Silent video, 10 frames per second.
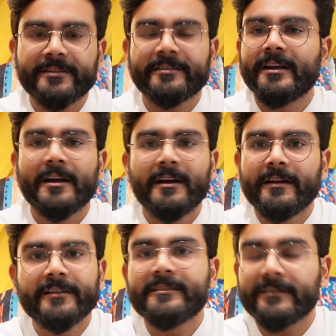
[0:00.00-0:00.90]
इज़
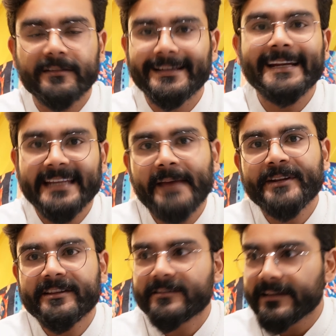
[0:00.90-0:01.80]
इज़ ग्रेट आई
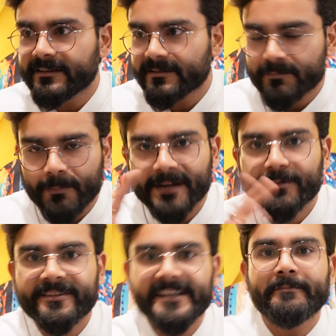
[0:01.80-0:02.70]
मीन इट्स इट्स पार्ट
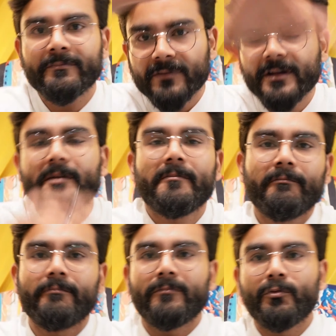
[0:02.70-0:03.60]
ऑफ द सेम
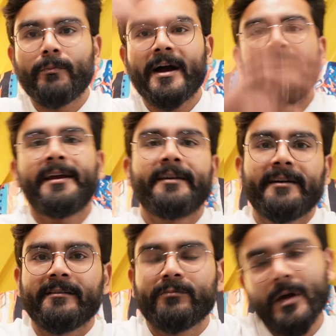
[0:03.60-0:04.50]
मुंबई
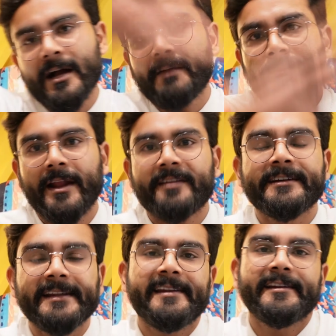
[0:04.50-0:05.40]
अगर बड़ा
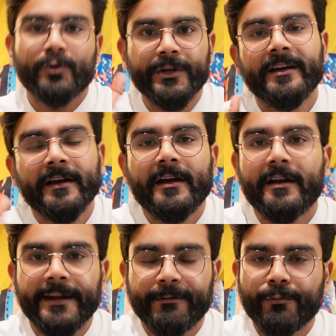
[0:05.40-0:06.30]
सिटी ले ले तो ही
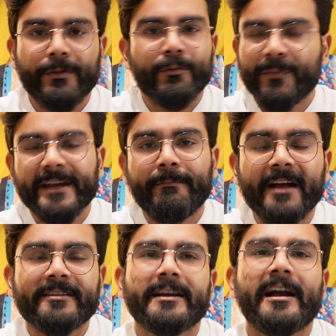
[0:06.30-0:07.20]
नवी मुंबई मुंबई के
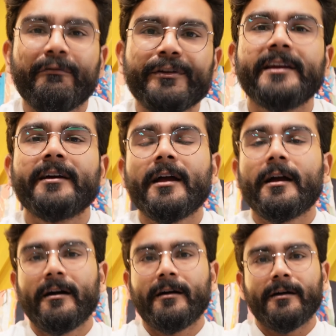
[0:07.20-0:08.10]
पास है काफ़ी
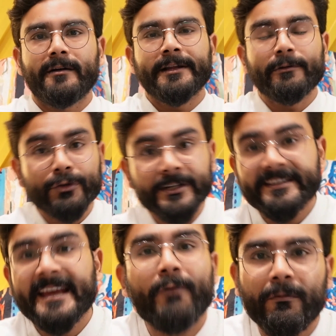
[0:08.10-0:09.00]

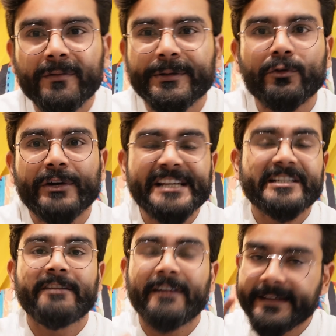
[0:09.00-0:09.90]
रिक्रूटर्स हैं बॉम्बे में तो
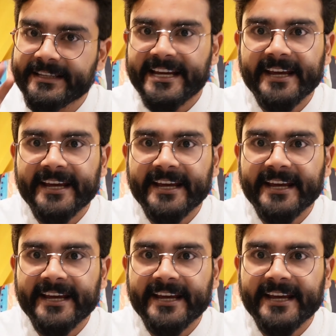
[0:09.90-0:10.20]
लोकेशन एडवांटेज